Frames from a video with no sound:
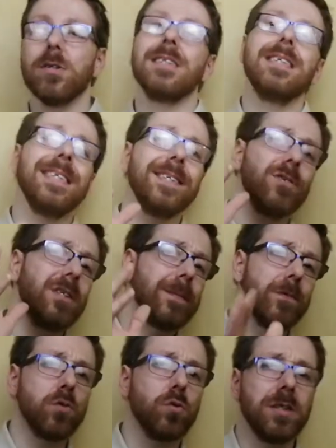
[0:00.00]
Si ce
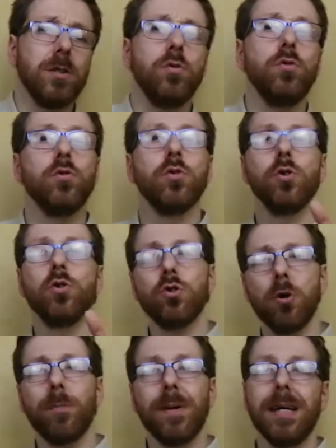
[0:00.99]
type de contenu
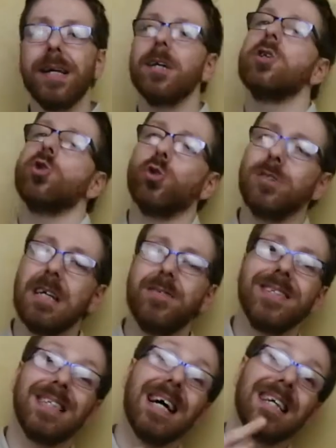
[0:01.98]
te plaît, je
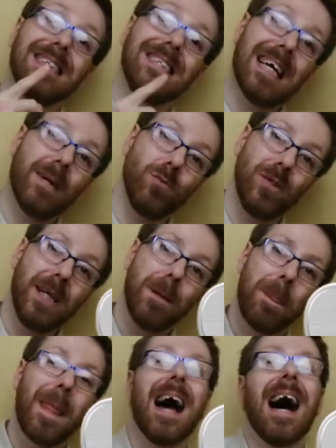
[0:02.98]
t'invite à t'abonner,